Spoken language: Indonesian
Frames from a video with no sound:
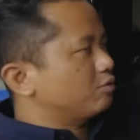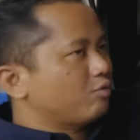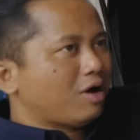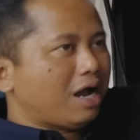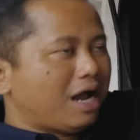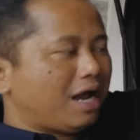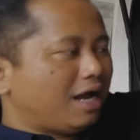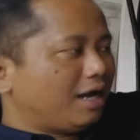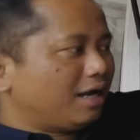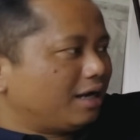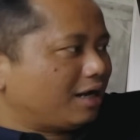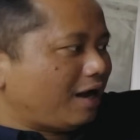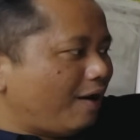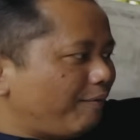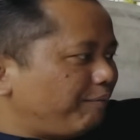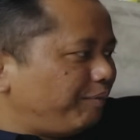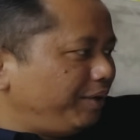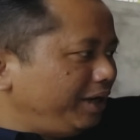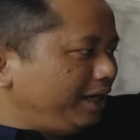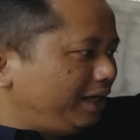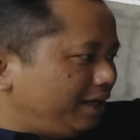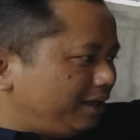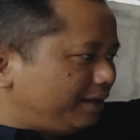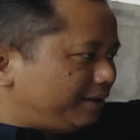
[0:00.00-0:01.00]
semua
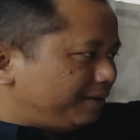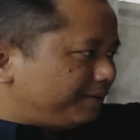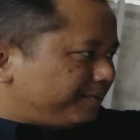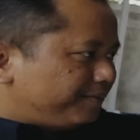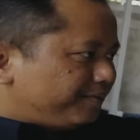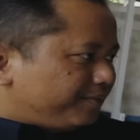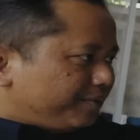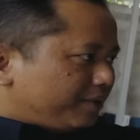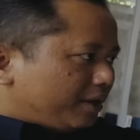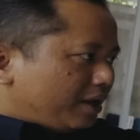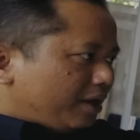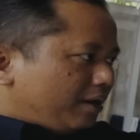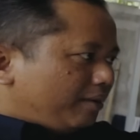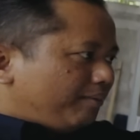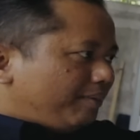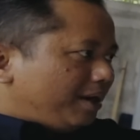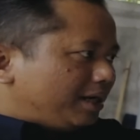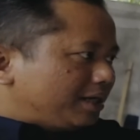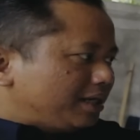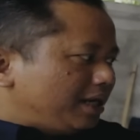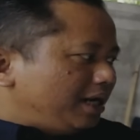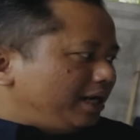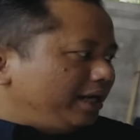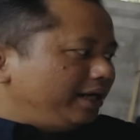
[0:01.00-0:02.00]
kabin
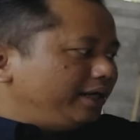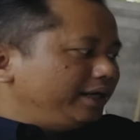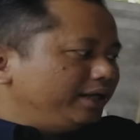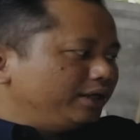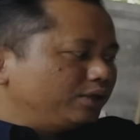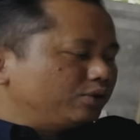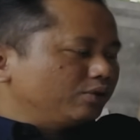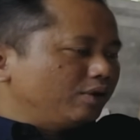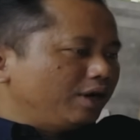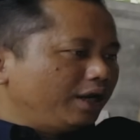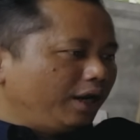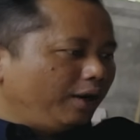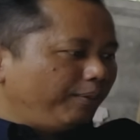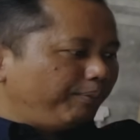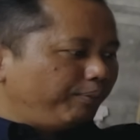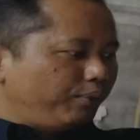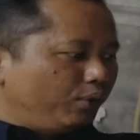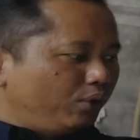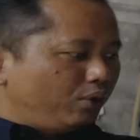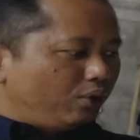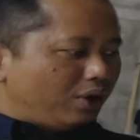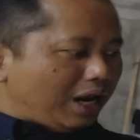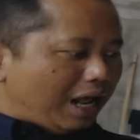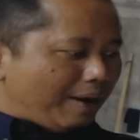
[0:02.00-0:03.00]
padahal ini
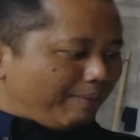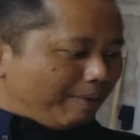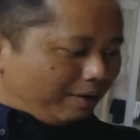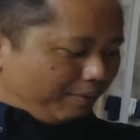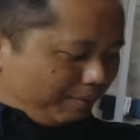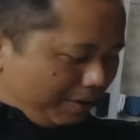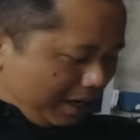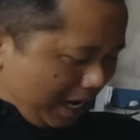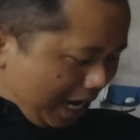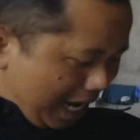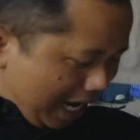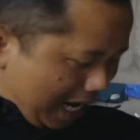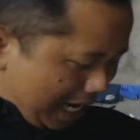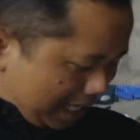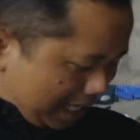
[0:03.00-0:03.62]
2018 5